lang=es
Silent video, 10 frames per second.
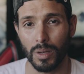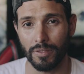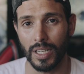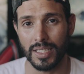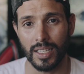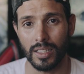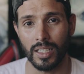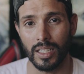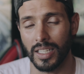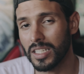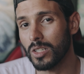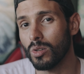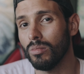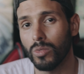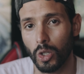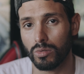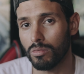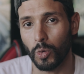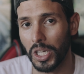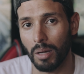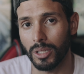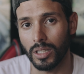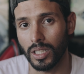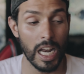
perfiles que tiene, y es que son dos únicamente.